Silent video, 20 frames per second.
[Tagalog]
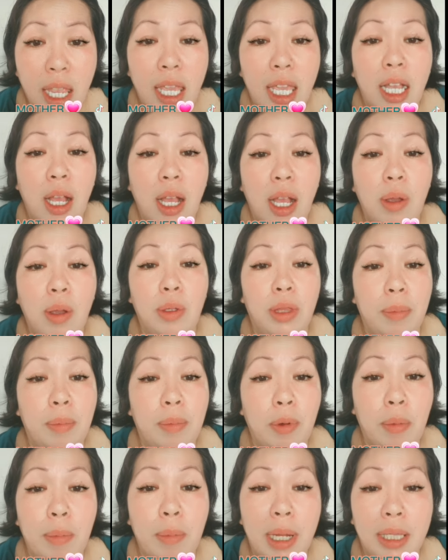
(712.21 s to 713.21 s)
Ikaw yung
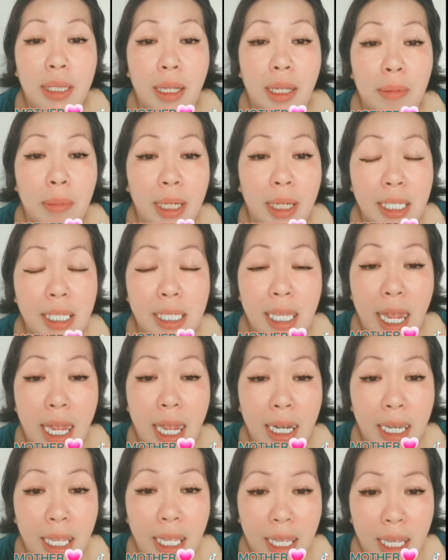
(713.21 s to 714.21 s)
tipong batang
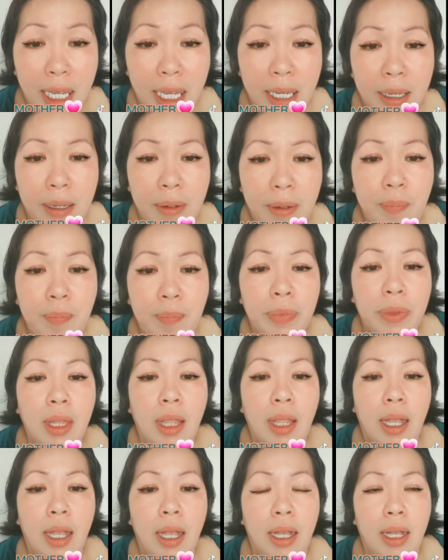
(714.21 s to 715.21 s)
madasalin,
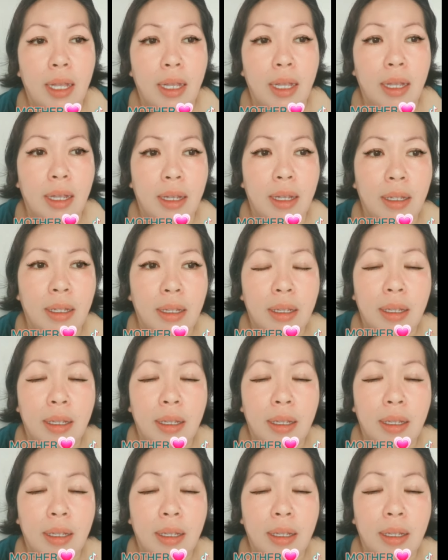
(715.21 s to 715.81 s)
uh,